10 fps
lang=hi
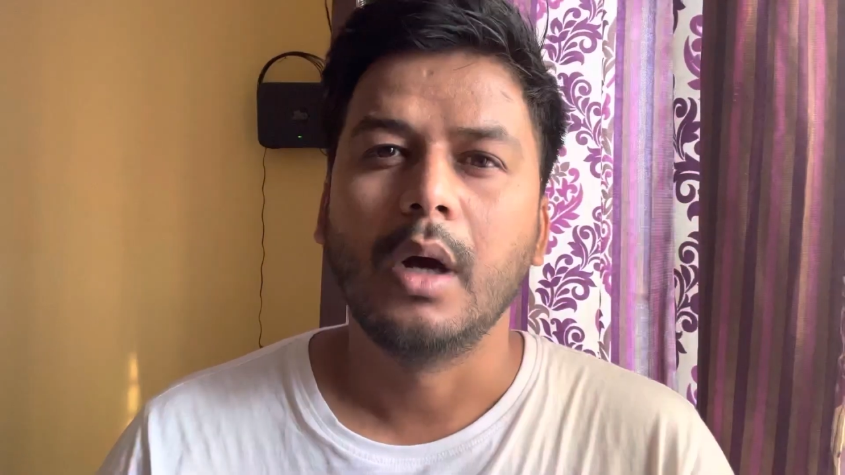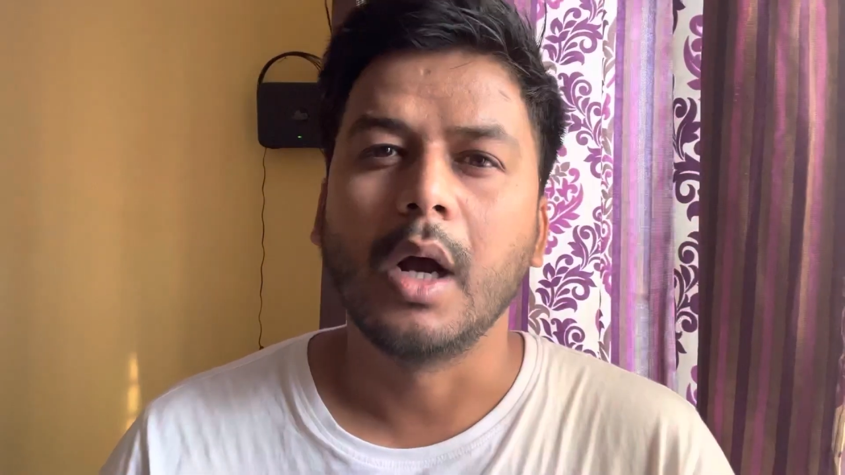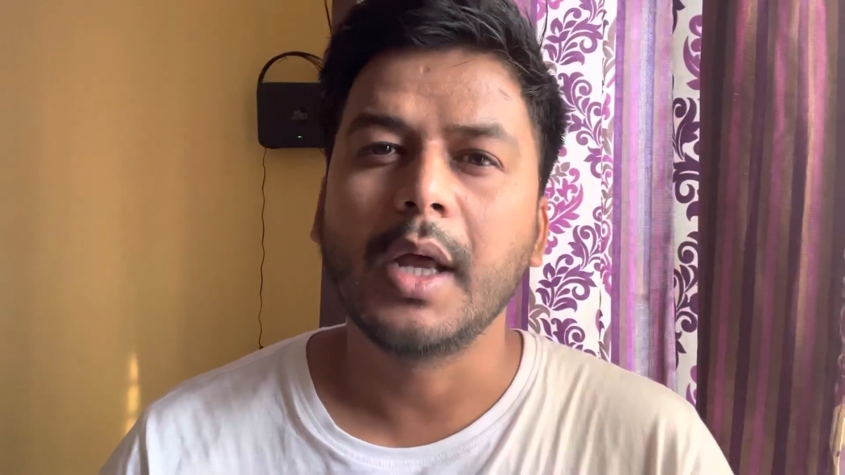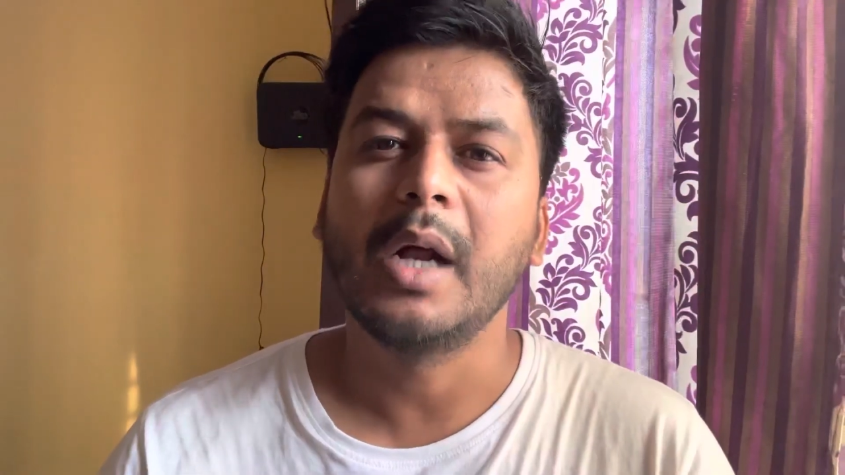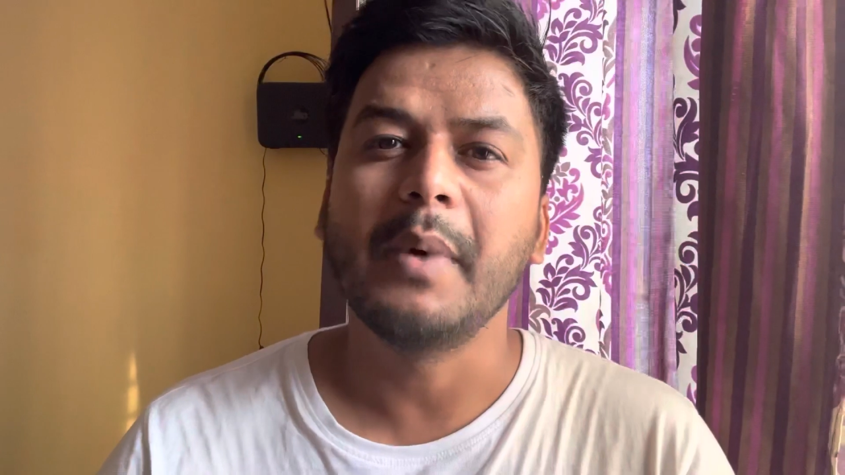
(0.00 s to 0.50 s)

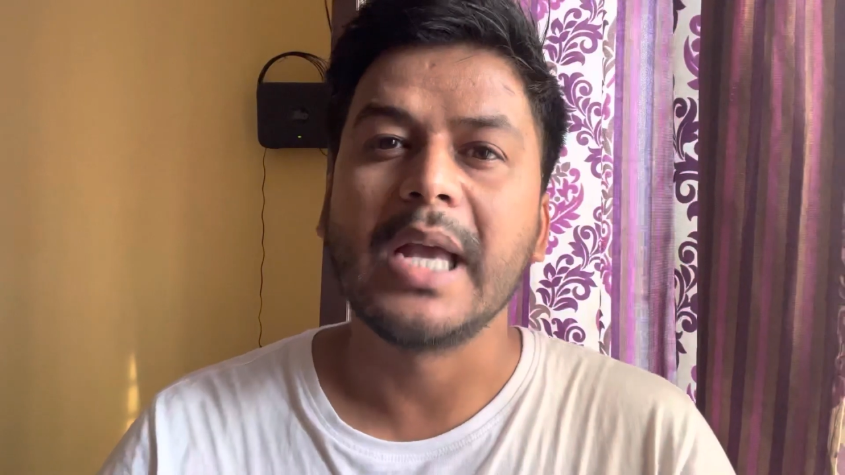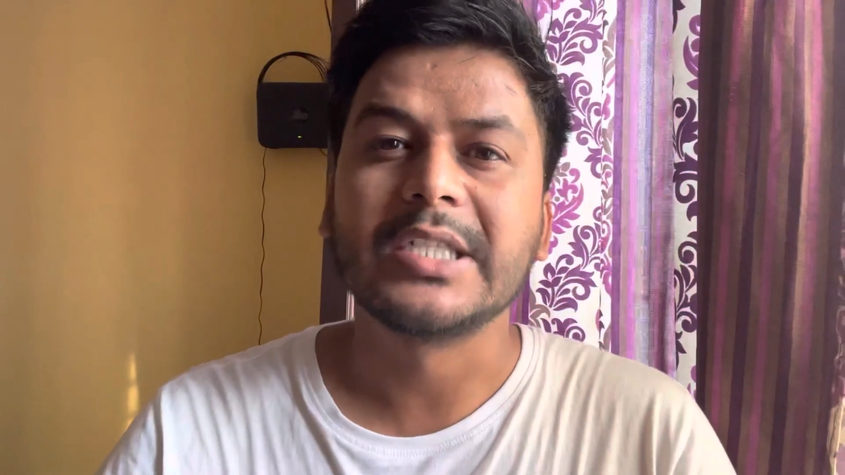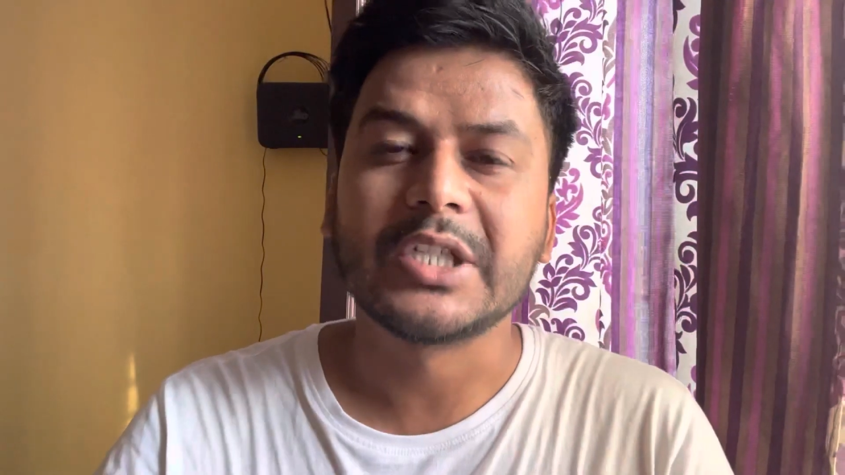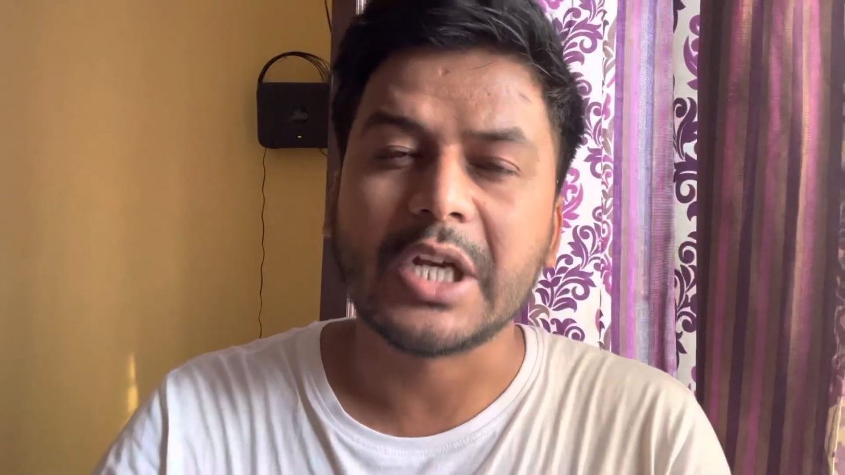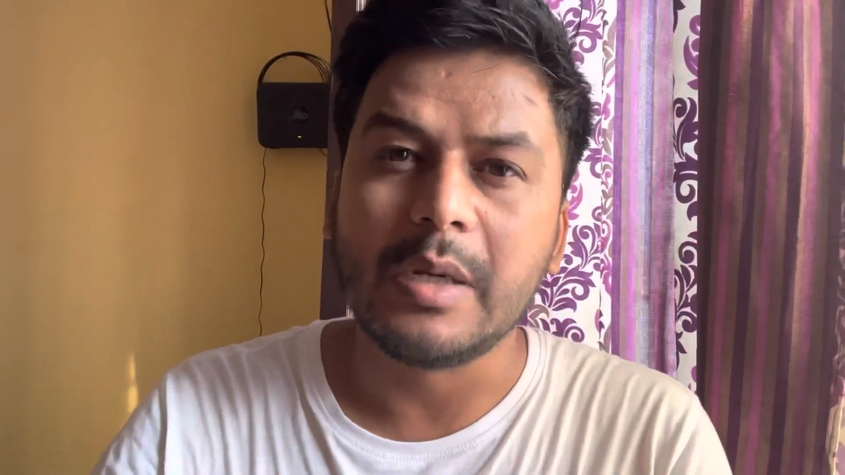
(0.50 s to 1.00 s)
अगर आप
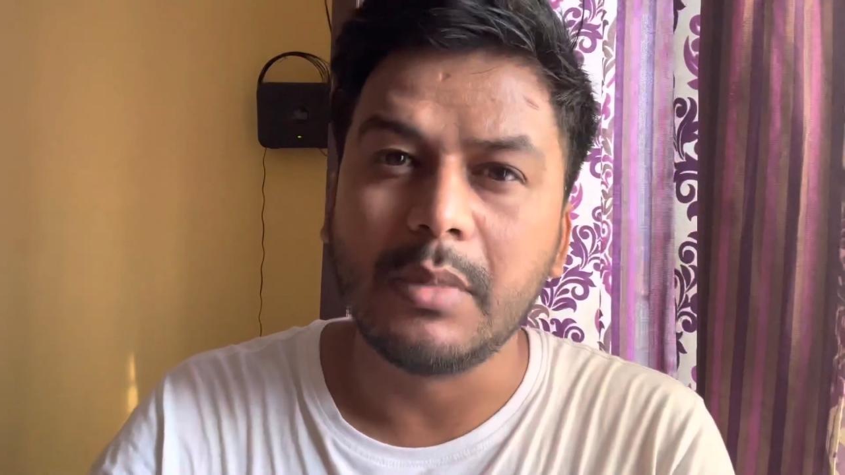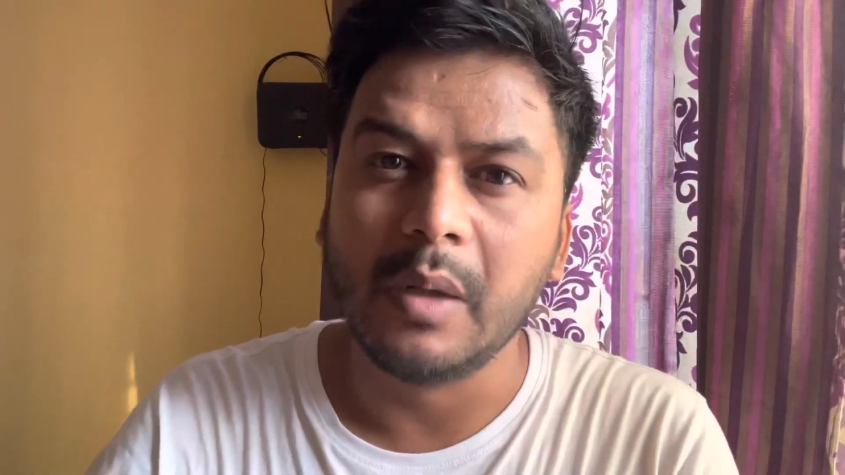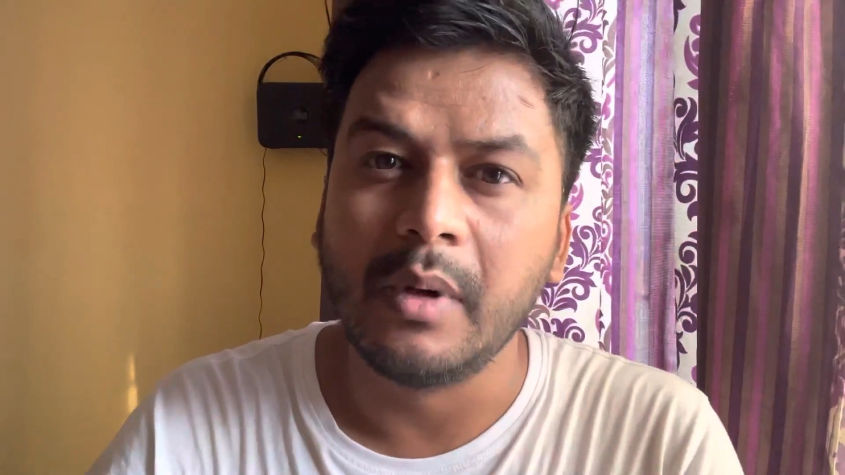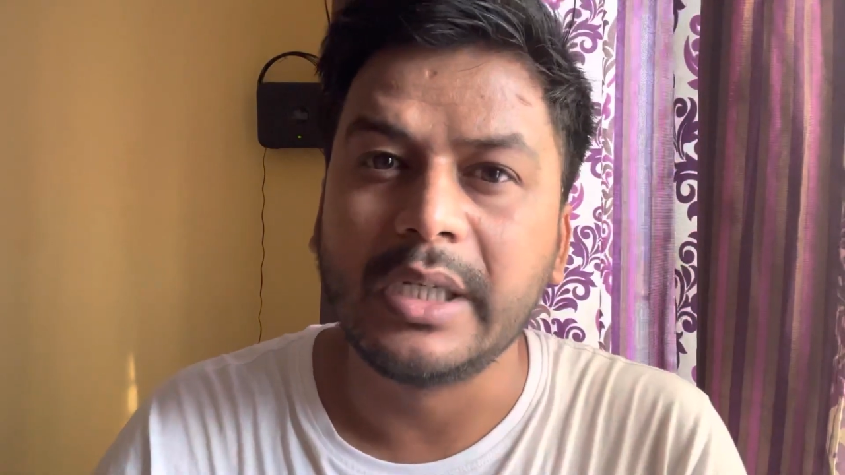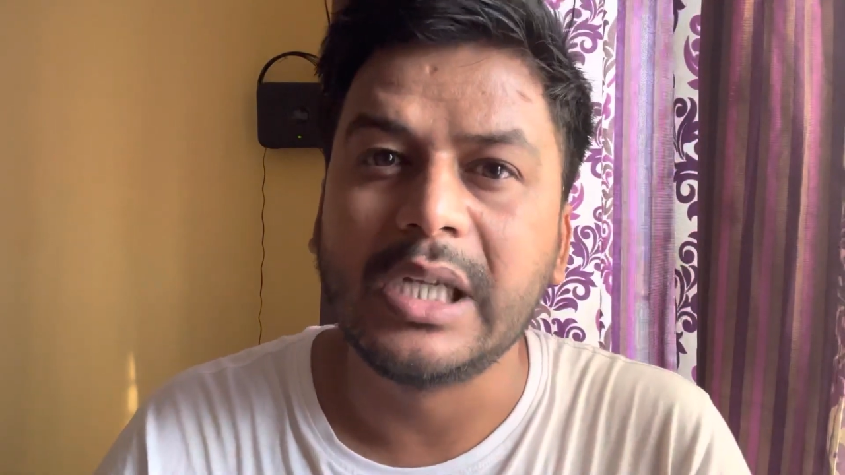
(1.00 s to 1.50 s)
एक्सट्रीम लेवल